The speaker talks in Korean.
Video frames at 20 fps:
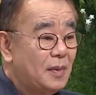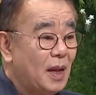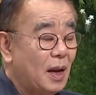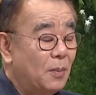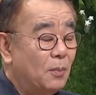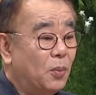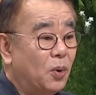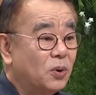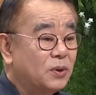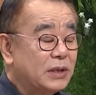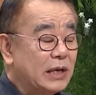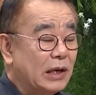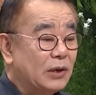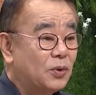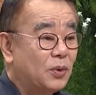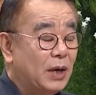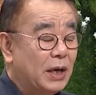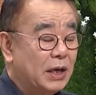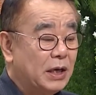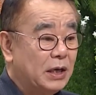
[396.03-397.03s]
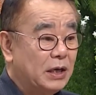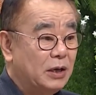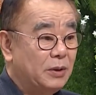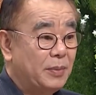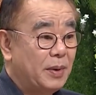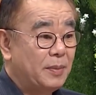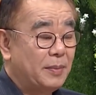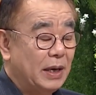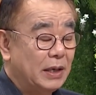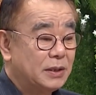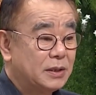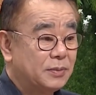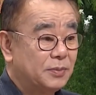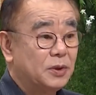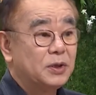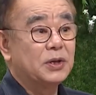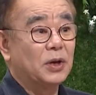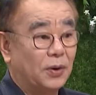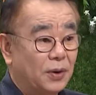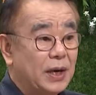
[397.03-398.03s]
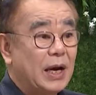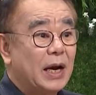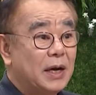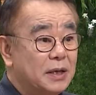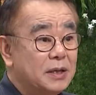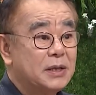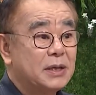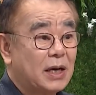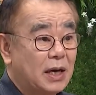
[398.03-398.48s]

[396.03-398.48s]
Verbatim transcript: 목사도 하나님의 말씀을 전하는